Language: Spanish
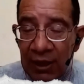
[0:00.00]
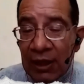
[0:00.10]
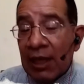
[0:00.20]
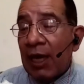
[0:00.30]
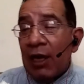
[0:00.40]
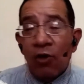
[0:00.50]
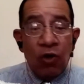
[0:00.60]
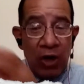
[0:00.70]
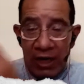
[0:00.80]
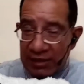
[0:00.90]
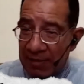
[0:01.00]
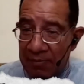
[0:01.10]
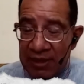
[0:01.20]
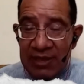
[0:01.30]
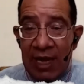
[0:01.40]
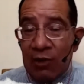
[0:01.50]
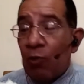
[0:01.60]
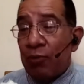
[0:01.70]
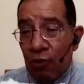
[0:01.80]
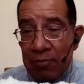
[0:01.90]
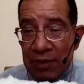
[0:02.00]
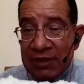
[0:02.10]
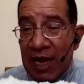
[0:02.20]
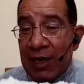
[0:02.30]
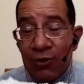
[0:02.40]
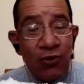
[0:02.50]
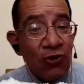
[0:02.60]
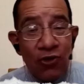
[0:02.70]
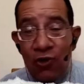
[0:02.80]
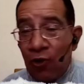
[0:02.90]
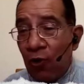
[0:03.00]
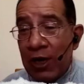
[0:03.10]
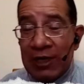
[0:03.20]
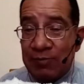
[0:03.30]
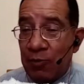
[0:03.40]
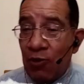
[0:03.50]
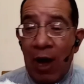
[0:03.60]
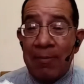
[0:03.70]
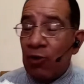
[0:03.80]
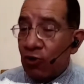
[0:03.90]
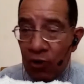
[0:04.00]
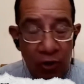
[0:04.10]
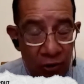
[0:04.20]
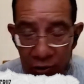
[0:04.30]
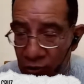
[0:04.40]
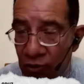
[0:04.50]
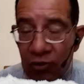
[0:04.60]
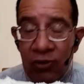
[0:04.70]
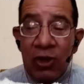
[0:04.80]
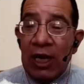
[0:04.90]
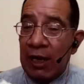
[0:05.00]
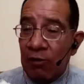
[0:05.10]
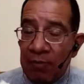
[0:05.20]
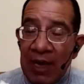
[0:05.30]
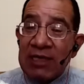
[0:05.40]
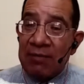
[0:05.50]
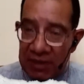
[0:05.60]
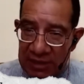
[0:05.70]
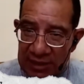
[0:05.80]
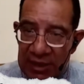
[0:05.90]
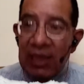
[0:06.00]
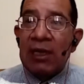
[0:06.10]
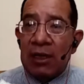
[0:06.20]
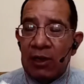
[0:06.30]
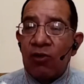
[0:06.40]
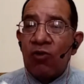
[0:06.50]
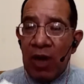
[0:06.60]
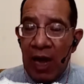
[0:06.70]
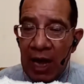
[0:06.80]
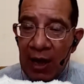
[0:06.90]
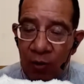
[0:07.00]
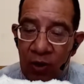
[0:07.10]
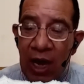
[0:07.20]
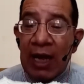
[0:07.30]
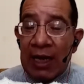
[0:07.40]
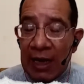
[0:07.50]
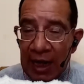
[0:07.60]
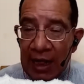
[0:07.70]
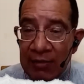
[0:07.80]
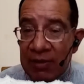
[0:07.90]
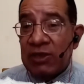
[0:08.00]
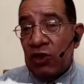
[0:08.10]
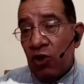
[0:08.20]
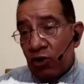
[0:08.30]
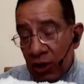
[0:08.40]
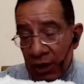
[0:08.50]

que o eres empresario o empresario o eres pro AMLO. No, no, no. En un país debe existir una, una clara división